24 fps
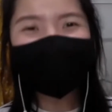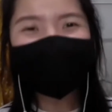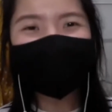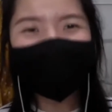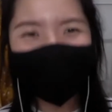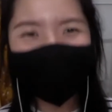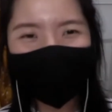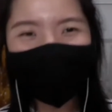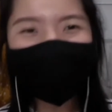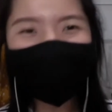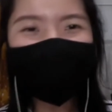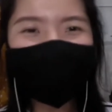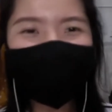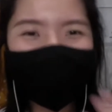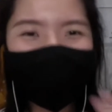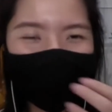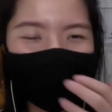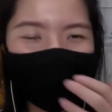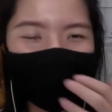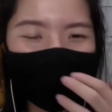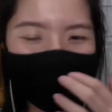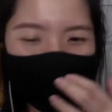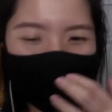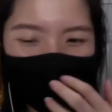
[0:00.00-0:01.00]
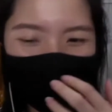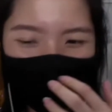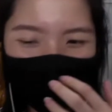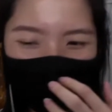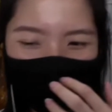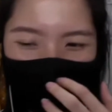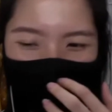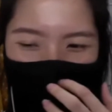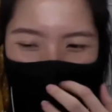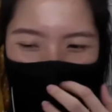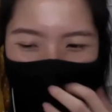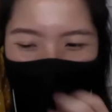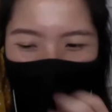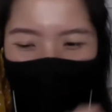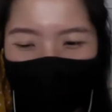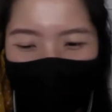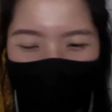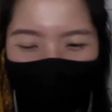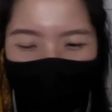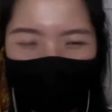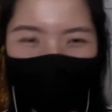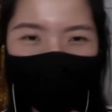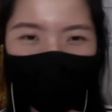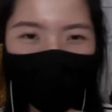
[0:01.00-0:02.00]
后来呀，然
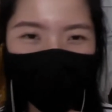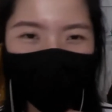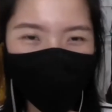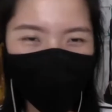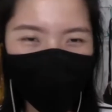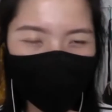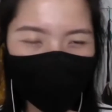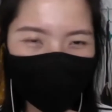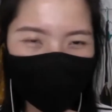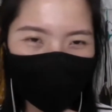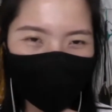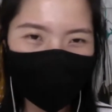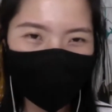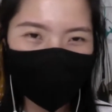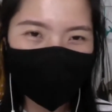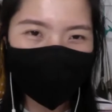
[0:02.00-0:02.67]
后我就